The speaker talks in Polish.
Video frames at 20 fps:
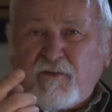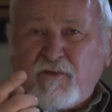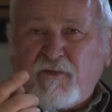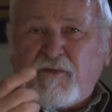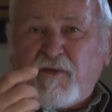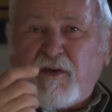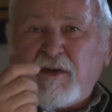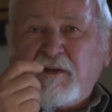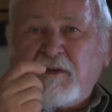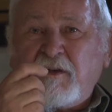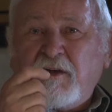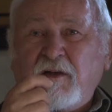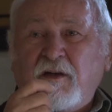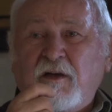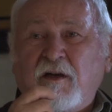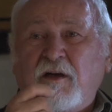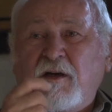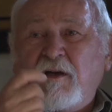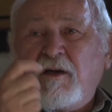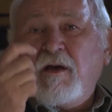
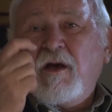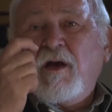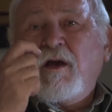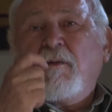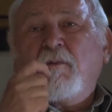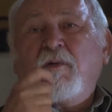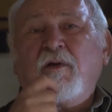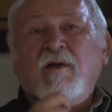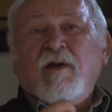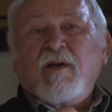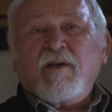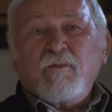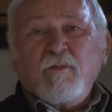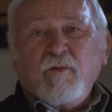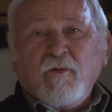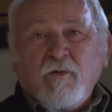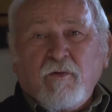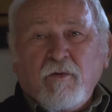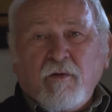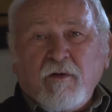wetknęli, ponieważ
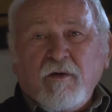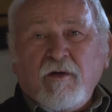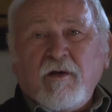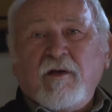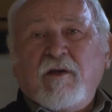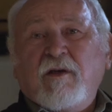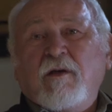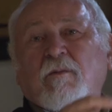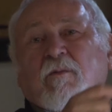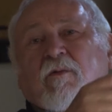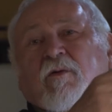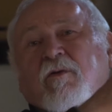był górnikiem,